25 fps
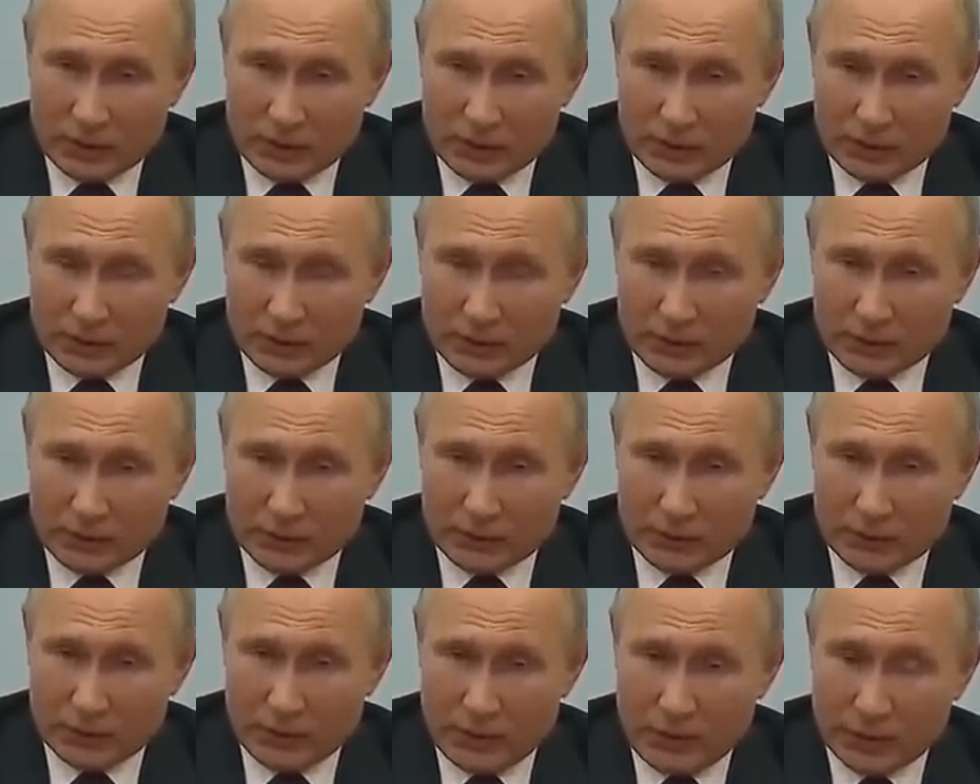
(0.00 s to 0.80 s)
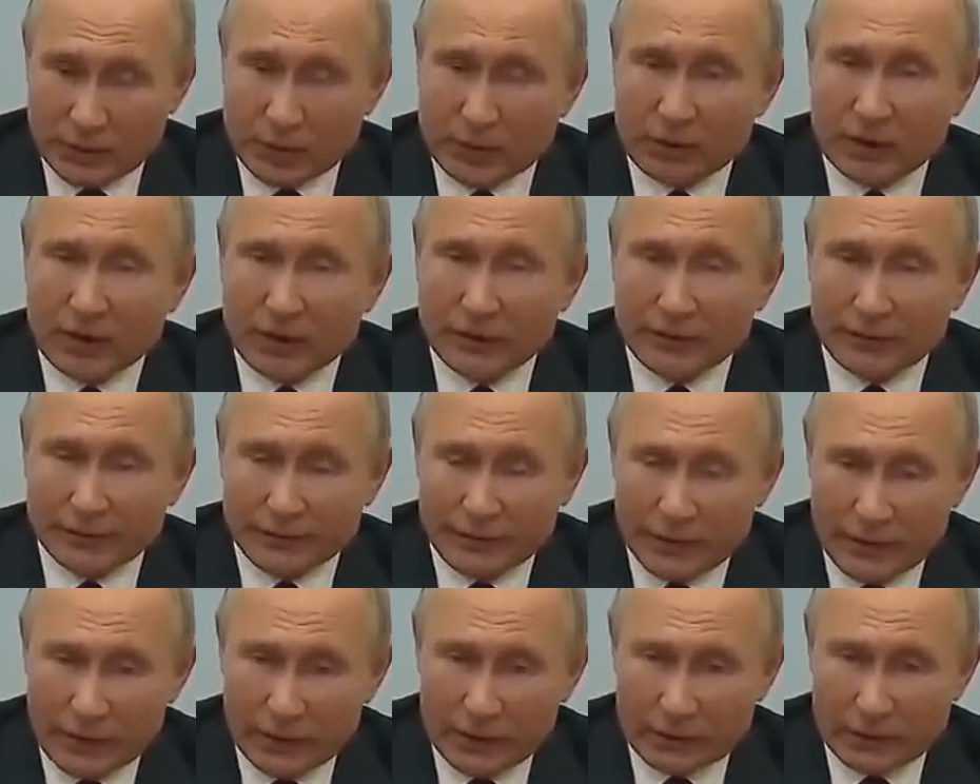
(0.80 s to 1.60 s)
э, этот
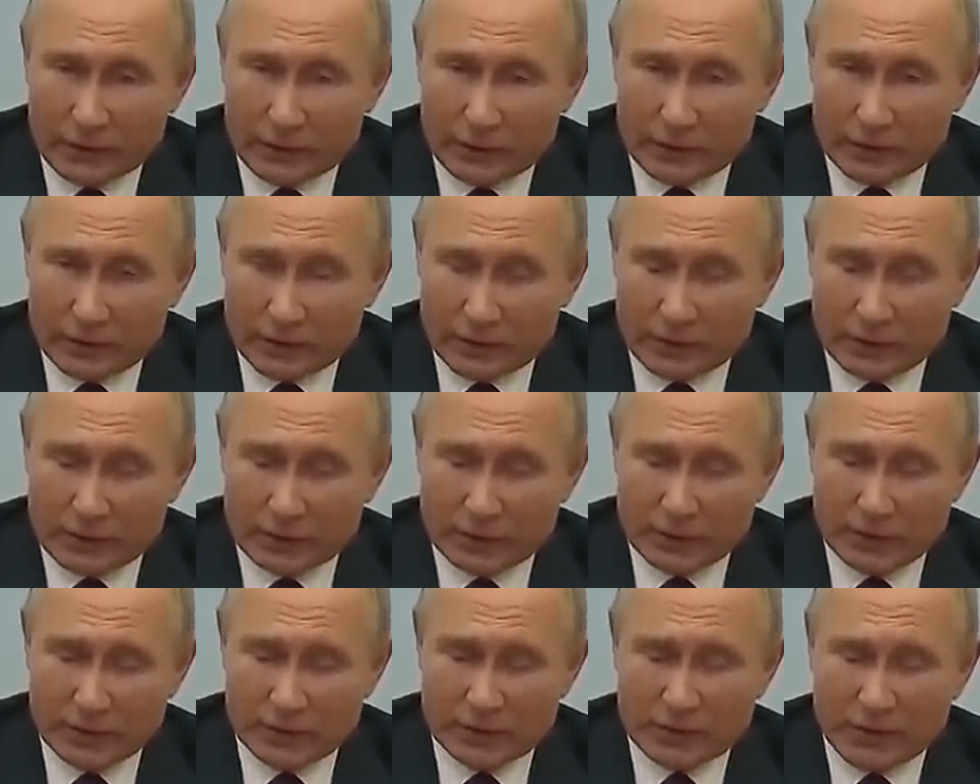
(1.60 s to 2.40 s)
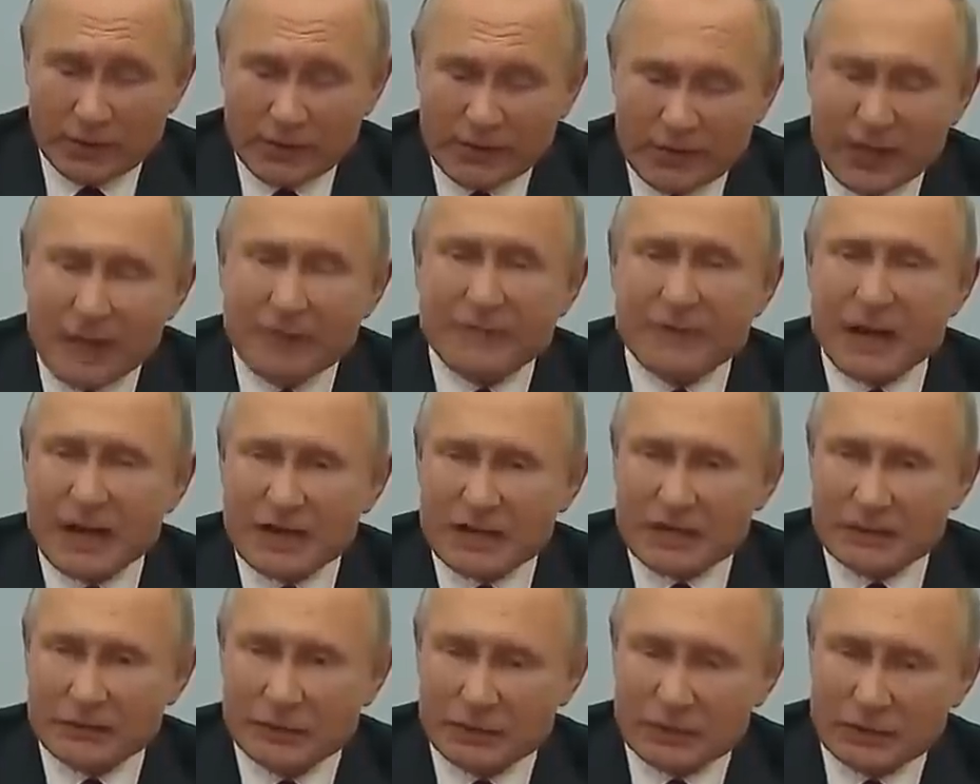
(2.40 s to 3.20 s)
конфликт э, и, и
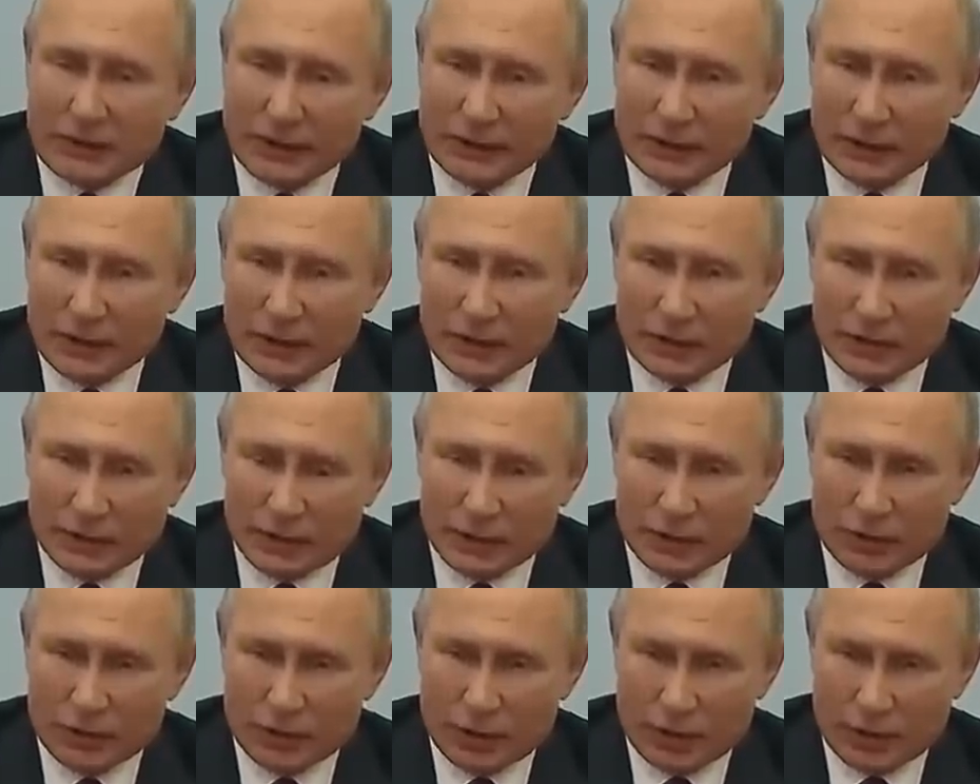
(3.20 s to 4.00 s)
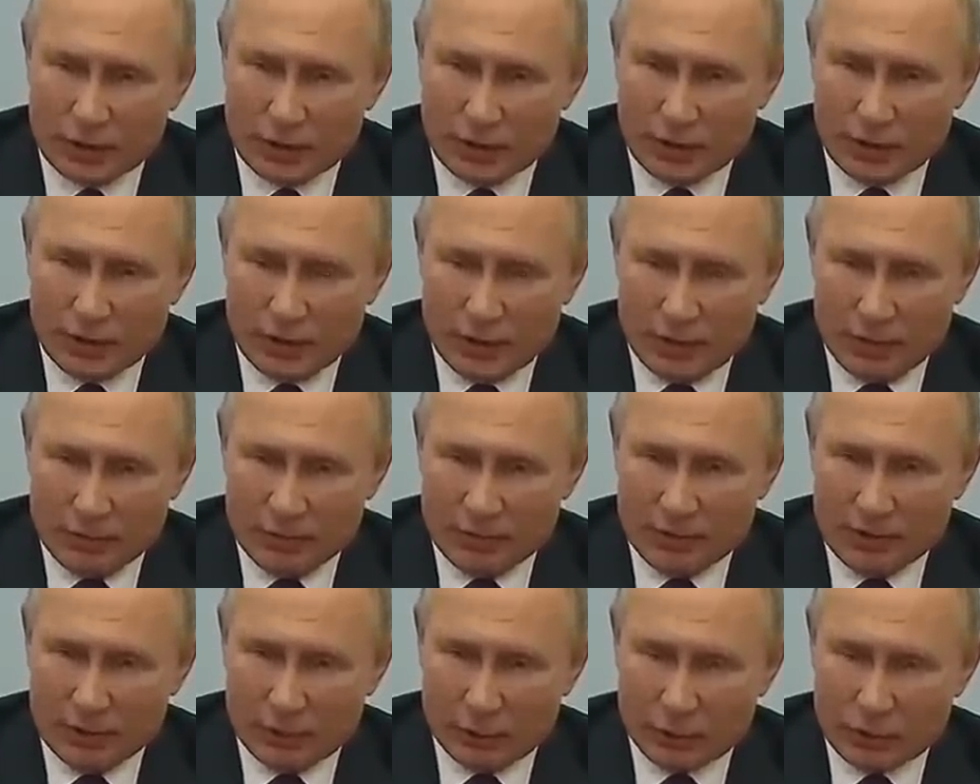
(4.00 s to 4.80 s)
навязывать какие-то решения
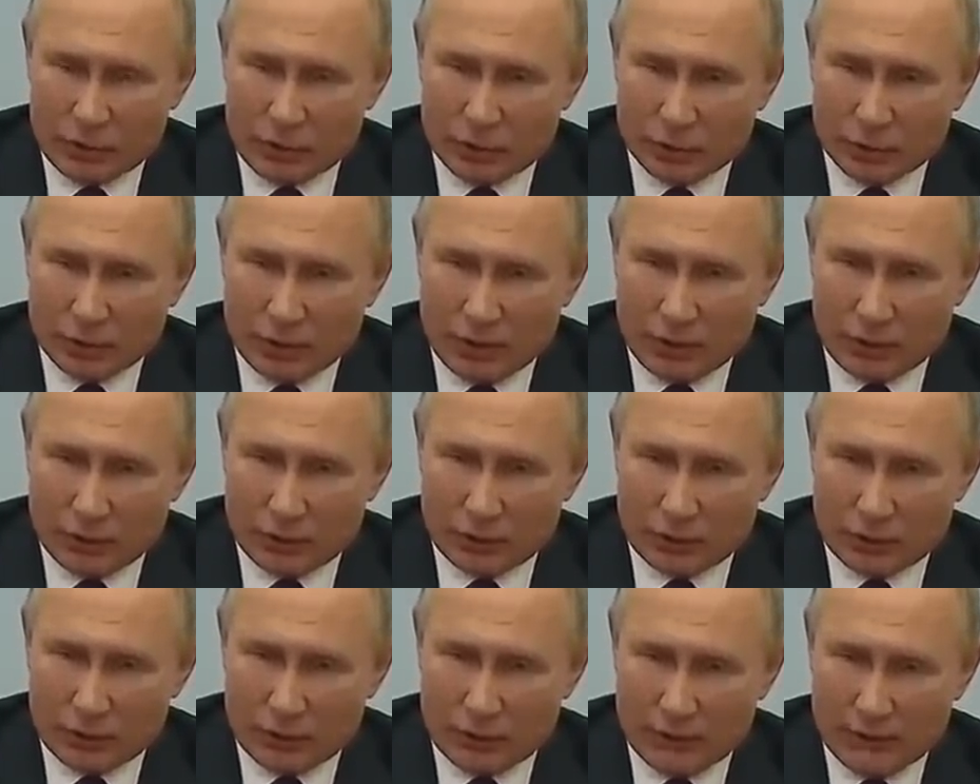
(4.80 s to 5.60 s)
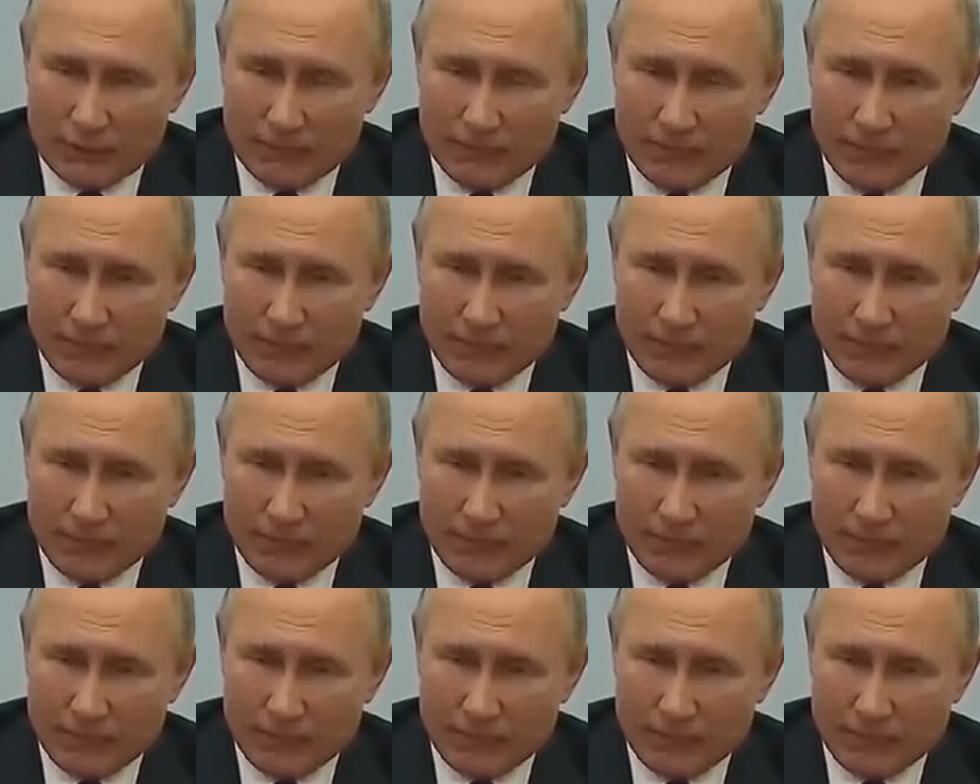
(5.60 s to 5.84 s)
белорусскому народу.